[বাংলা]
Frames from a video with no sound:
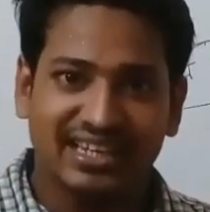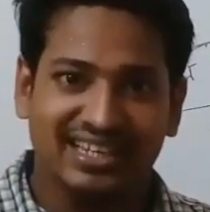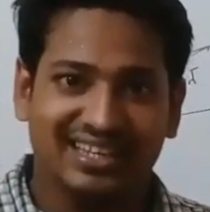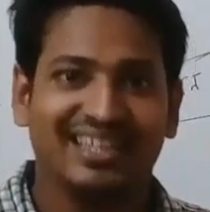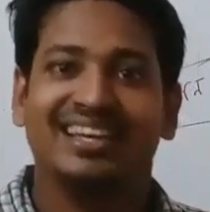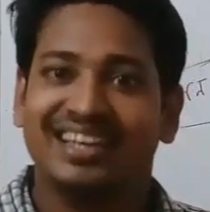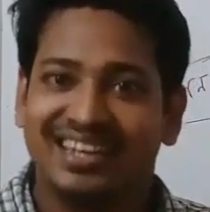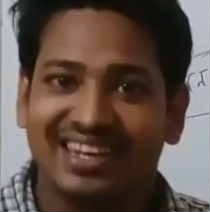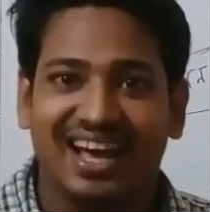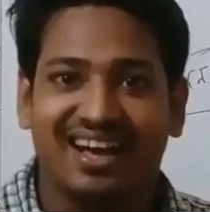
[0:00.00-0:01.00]
আনি
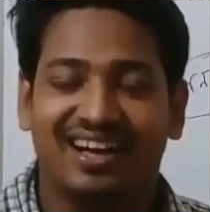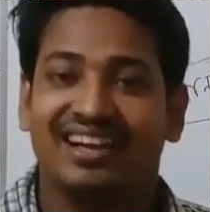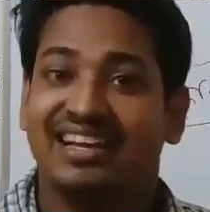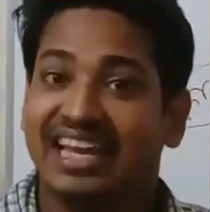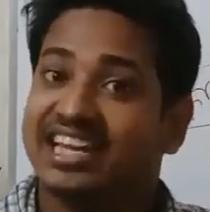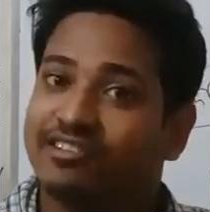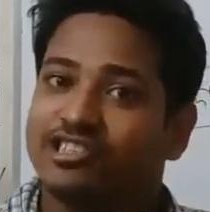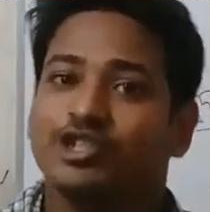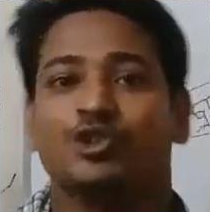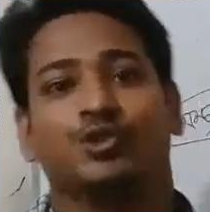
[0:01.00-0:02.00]
না এটা
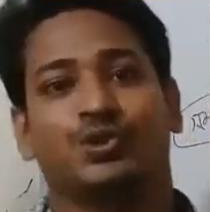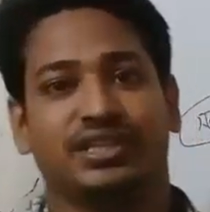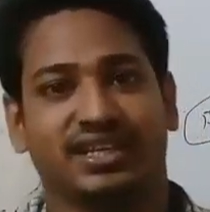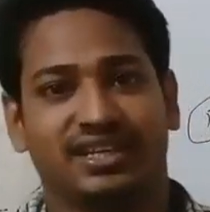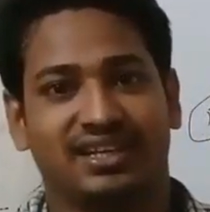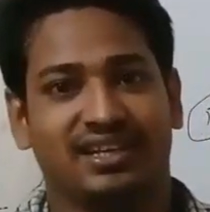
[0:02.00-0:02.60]
হচ্ছে চতুর্থী